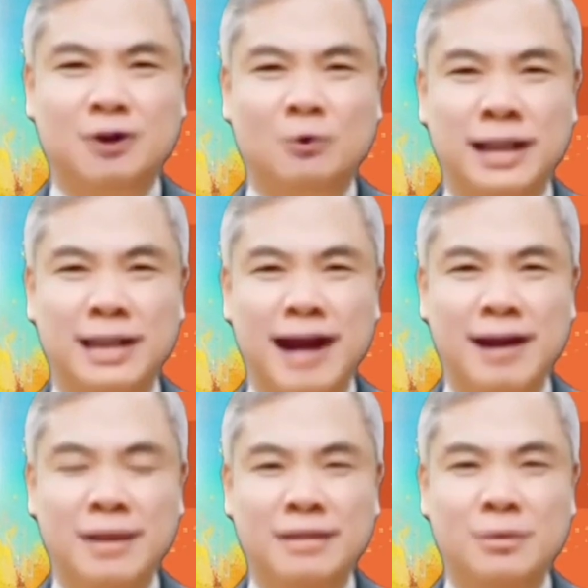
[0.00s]
鼓励
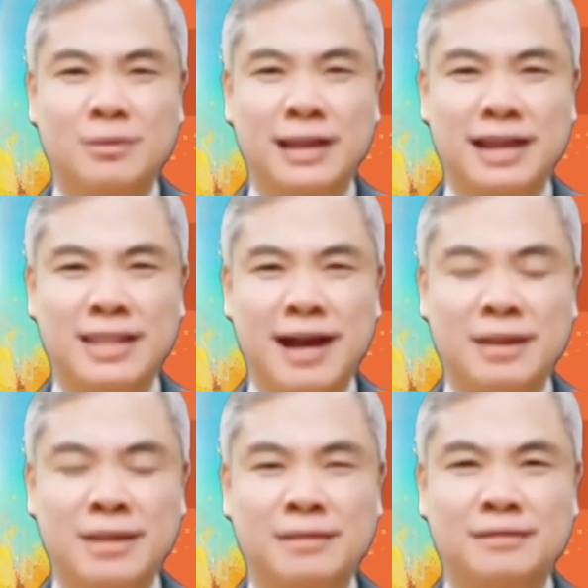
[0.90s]
他，勉励
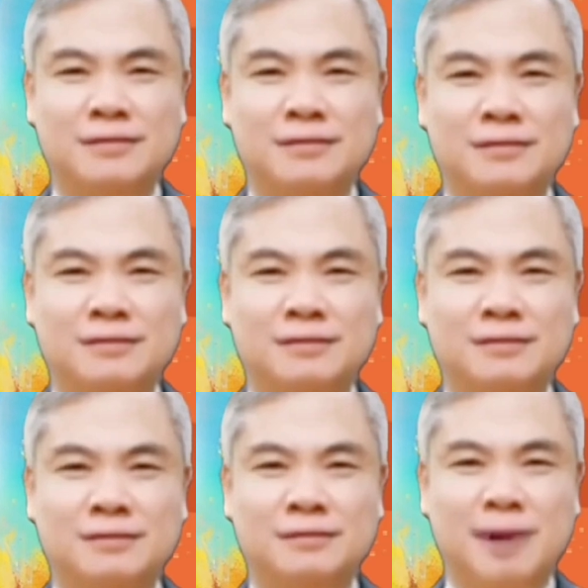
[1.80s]
他，
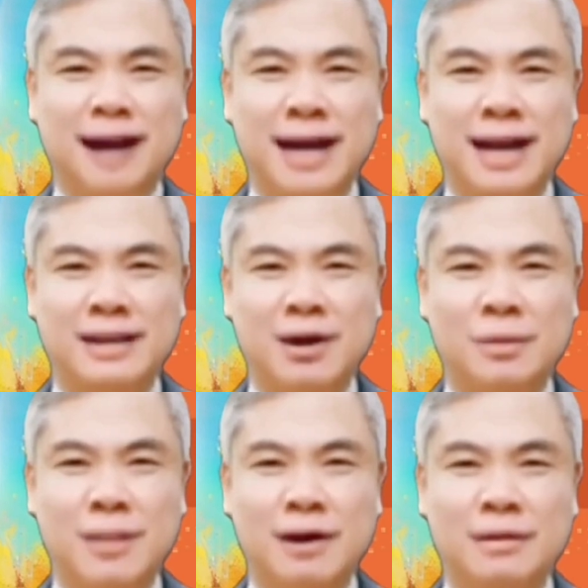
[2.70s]
带
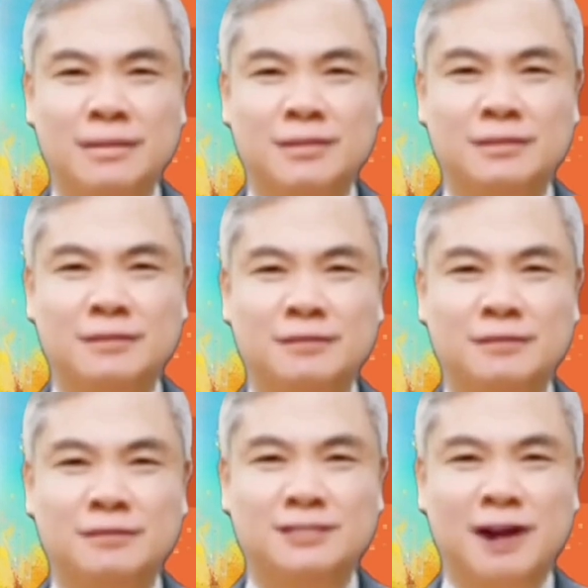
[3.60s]
动他，
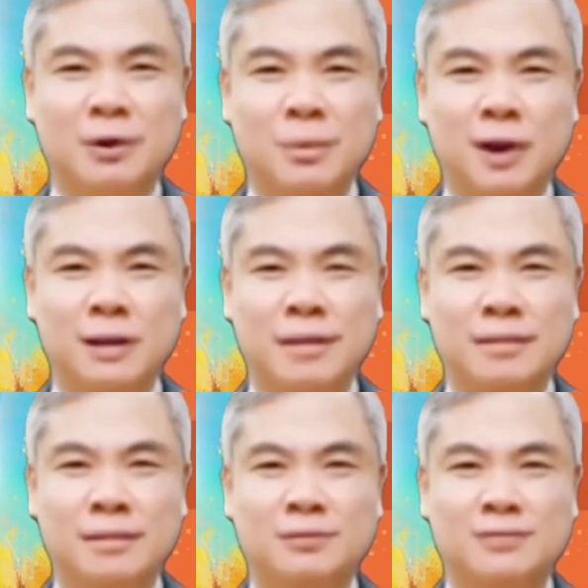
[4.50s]
这样会不会？
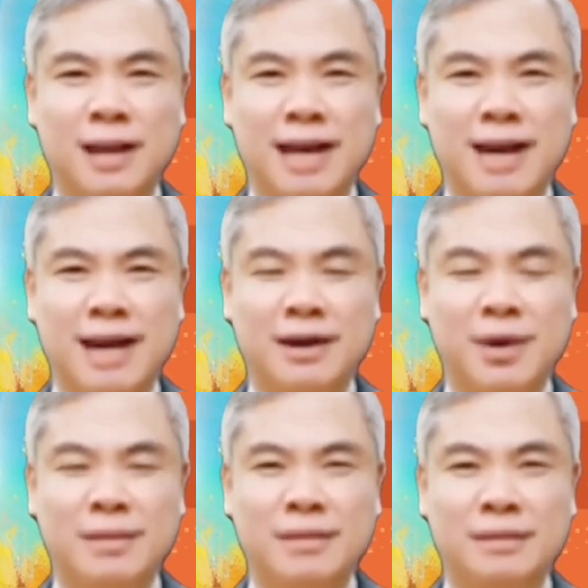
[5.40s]

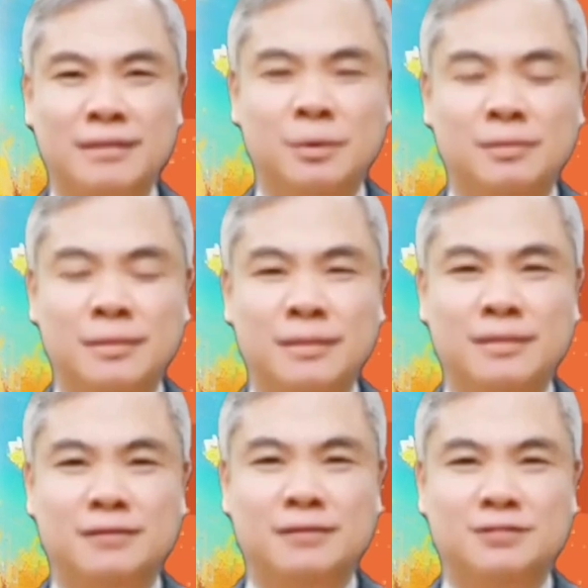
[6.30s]
会。
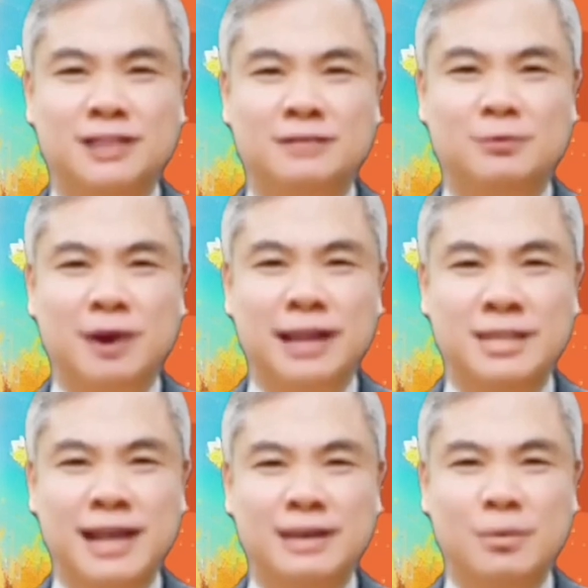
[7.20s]
为了
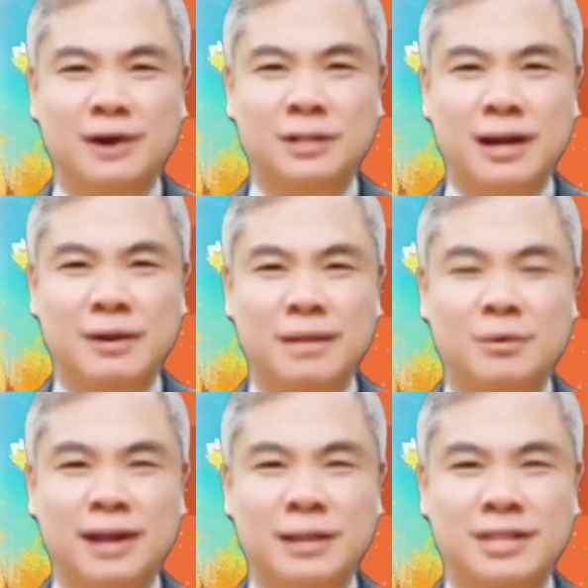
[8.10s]
谁？为你啊，
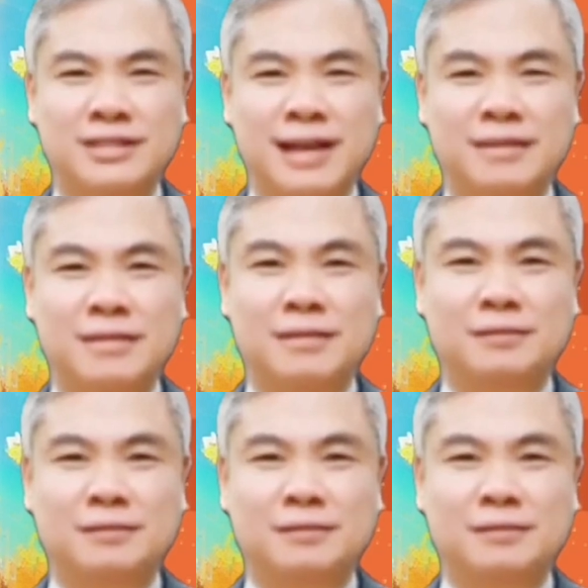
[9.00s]
为你自己。啊。